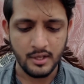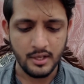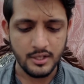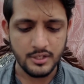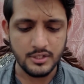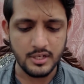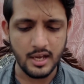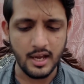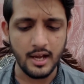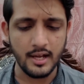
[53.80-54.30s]

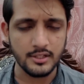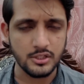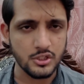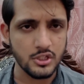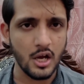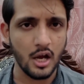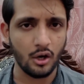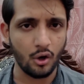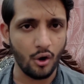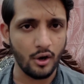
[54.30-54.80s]
ये
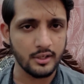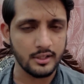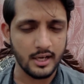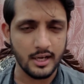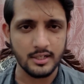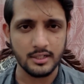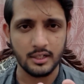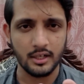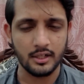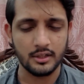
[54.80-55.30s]
अच्छा
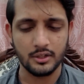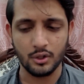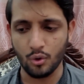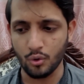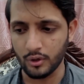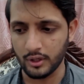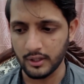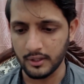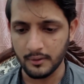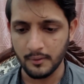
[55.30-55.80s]
कंटेंट करते
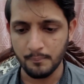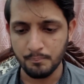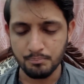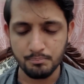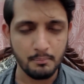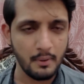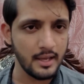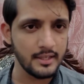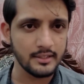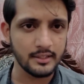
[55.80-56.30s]
होंगे
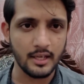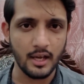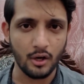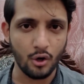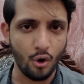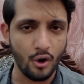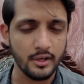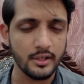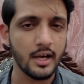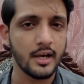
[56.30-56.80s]
मैं इनके
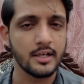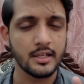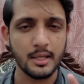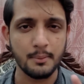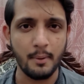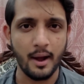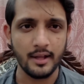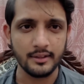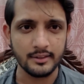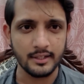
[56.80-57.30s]
कंटेंट
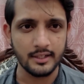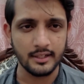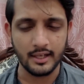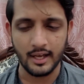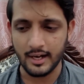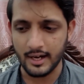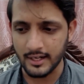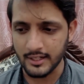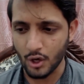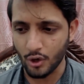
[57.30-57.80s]
की बात नहीं
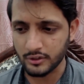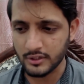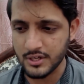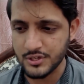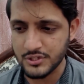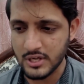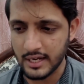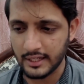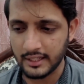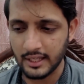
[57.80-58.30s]
कर रहा
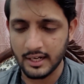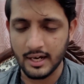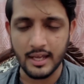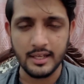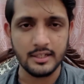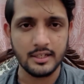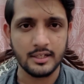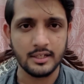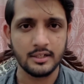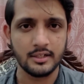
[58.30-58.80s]
डॉक्टर जाकिर
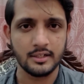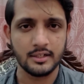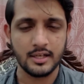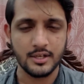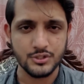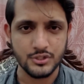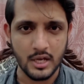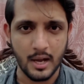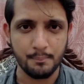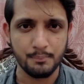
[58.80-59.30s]
नाइक
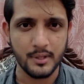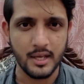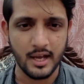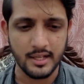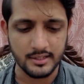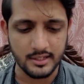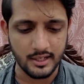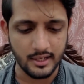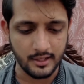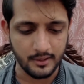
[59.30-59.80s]
के सामने
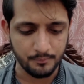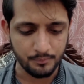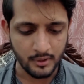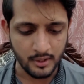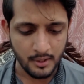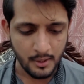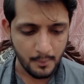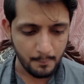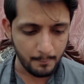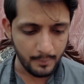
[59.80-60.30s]
आते हैं
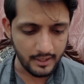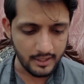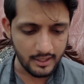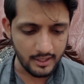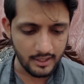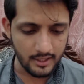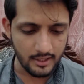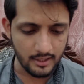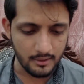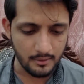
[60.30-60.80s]

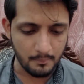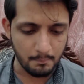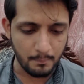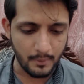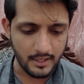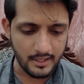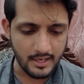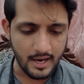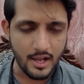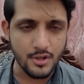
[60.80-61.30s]
बड़ी
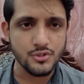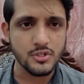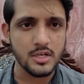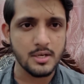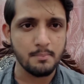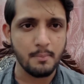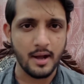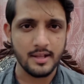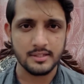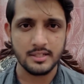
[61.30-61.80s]
बड़ी
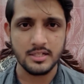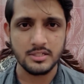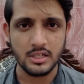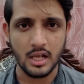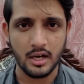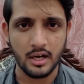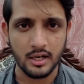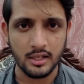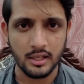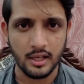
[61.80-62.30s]
नाजरीन बातें
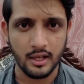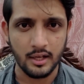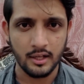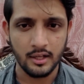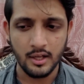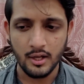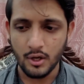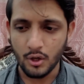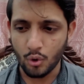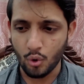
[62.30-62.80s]
चल रही
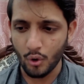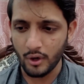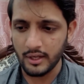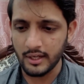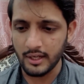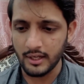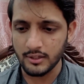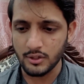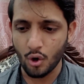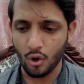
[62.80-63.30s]
हैं
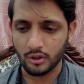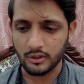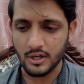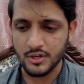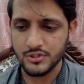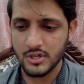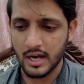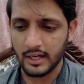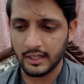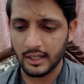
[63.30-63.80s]
कोई
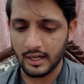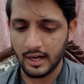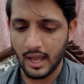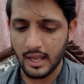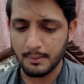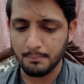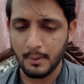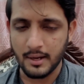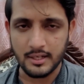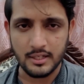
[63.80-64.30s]
डॉक्टर जाकिर
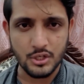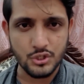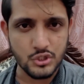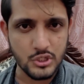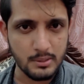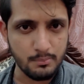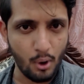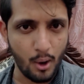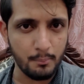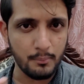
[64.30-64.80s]
नाइक पर
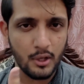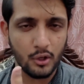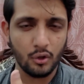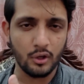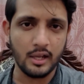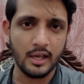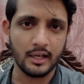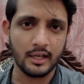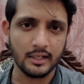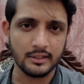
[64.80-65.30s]
किसी मामले को लेकर